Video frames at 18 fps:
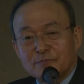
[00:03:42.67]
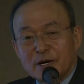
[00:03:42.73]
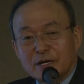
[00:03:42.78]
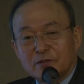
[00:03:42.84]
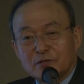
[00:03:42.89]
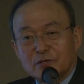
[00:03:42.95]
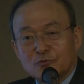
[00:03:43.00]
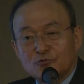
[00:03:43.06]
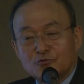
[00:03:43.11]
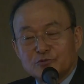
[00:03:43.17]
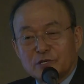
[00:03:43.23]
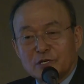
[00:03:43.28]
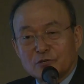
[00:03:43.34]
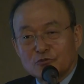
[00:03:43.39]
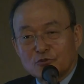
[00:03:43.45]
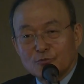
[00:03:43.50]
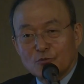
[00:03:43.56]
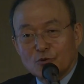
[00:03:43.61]
맞는
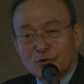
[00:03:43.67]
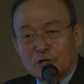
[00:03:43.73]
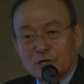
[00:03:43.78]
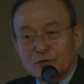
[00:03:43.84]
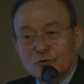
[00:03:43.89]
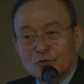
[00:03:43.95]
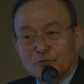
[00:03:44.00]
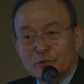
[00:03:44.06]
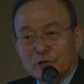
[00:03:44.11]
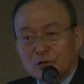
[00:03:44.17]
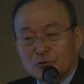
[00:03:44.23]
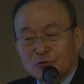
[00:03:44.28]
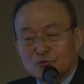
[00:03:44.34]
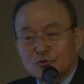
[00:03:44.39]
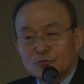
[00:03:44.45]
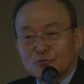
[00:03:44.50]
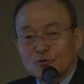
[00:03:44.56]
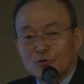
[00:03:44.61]
군사력도 못 갖고
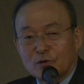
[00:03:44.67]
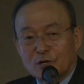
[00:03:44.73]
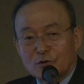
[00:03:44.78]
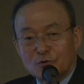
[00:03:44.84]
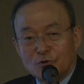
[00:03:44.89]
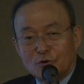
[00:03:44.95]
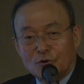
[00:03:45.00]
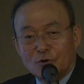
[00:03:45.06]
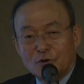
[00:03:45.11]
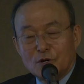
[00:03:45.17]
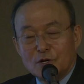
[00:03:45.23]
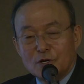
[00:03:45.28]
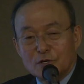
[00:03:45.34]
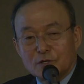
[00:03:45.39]
외교력도 못 갖고